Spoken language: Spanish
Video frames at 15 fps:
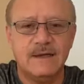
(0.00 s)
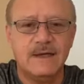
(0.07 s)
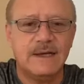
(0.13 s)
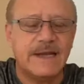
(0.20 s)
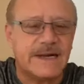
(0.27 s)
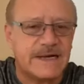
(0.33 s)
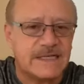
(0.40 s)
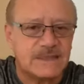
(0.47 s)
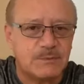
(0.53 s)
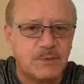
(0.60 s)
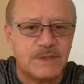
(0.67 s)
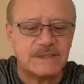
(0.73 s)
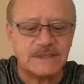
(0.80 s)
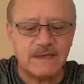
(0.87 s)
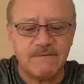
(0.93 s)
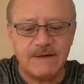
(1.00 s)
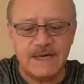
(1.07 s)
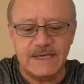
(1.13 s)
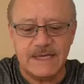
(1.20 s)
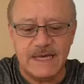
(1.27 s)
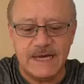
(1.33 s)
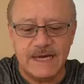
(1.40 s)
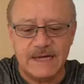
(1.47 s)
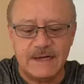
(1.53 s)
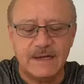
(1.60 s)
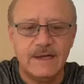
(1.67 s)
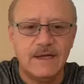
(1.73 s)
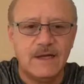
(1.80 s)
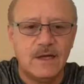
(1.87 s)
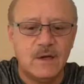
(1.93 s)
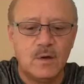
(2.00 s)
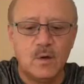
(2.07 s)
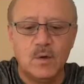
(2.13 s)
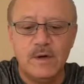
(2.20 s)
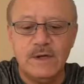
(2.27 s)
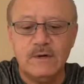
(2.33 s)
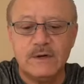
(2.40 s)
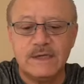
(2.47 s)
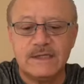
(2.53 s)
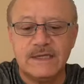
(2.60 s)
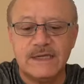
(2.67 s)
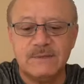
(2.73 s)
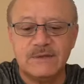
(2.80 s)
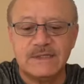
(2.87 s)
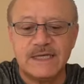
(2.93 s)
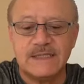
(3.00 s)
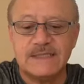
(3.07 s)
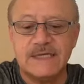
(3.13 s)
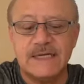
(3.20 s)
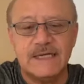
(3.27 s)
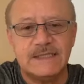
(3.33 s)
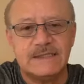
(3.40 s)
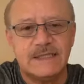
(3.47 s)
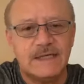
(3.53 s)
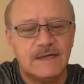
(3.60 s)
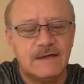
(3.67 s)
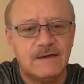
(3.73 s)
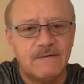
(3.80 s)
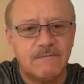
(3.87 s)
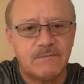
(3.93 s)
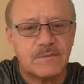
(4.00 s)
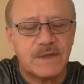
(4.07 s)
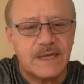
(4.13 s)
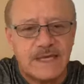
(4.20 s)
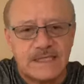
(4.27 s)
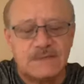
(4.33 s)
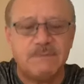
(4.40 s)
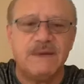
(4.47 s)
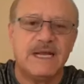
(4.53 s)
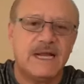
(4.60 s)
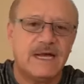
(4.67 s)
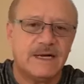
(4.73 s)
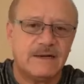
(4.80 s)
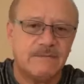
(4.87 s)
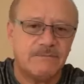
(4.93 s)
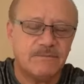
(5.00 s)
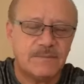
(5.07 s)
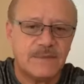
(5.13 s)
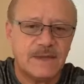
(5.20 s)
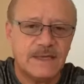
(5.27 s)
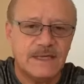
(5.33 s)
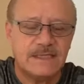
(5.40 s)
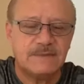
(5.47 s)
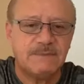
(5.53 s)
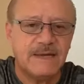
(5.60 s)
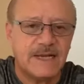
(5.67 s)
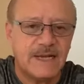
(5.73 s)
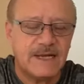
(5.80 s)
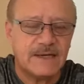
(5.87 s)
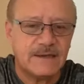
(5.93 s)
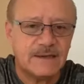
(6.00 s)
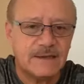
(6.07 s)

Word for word: La respuesta va a llegar. Lo único que tenemos que hacer es esperar, esperar.